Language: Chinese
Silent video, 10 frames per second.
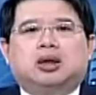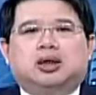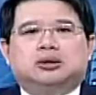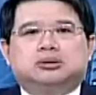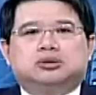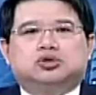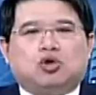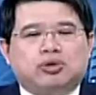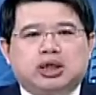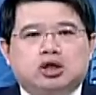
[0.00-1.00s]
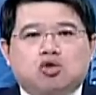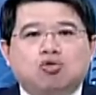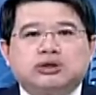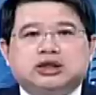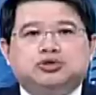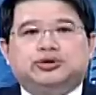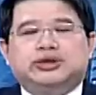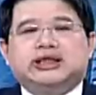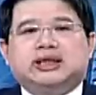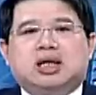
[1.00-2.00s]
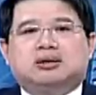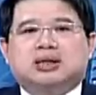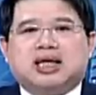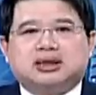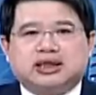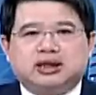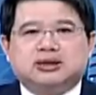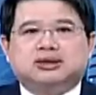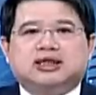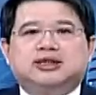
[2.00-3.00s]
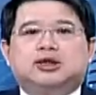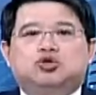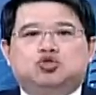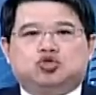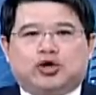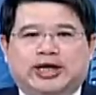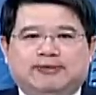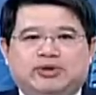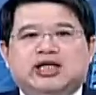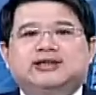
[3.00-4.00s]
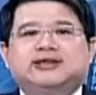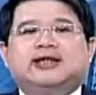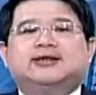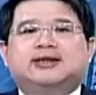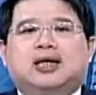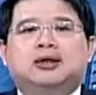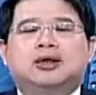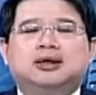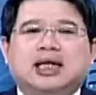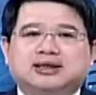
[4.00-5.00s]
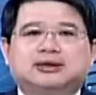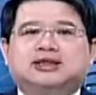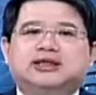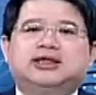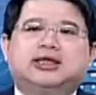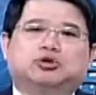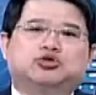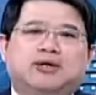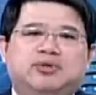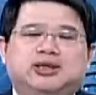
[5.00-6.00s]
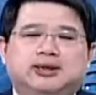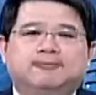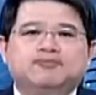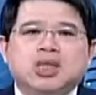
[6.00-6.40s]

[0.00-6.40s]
呃，总和供给曲线哈，它可能是呈现水平线的啊，它是呈现一条水平的。